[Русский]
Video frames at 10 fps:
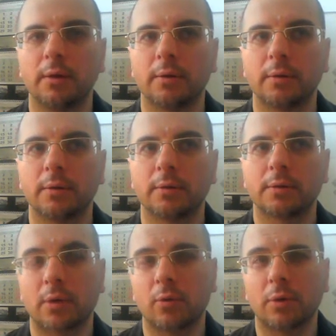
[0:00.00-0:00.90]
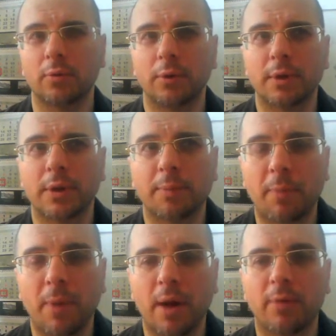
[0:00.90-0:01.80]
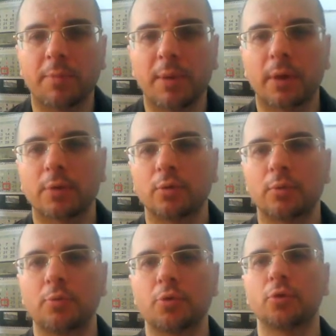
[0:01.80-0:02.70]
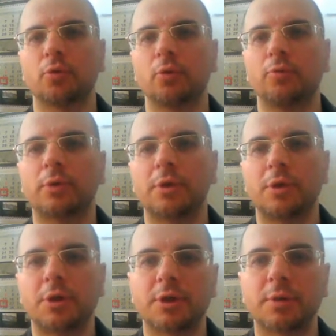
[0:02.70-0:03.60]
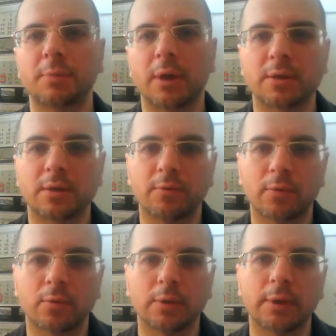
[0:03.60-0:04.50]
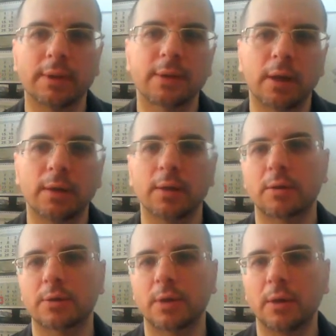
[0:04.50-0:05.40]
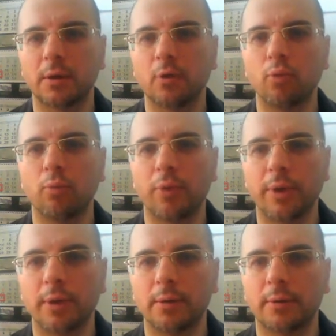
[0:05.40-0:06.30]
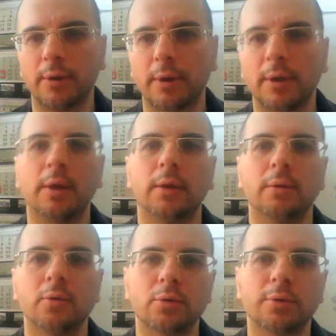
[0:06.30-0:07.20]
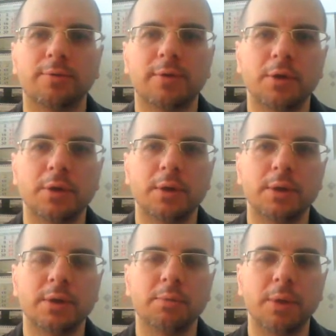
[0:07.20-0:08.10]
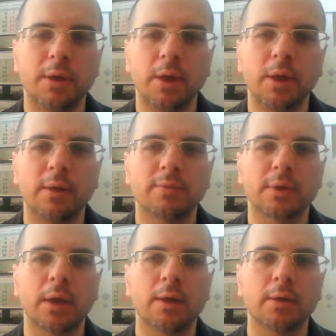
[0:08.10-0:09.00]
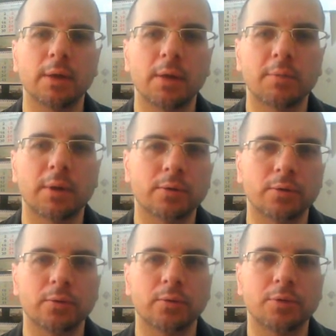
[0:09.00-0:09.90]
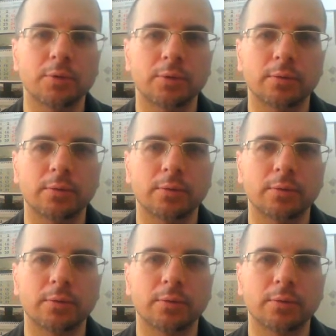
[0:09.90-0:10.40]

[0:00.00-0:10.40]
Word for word: Э, законов вот этих поправок к миграционному учету 2017 года иностранный гражданин, любой, должен в течение 7 дней стать на миграционный учет.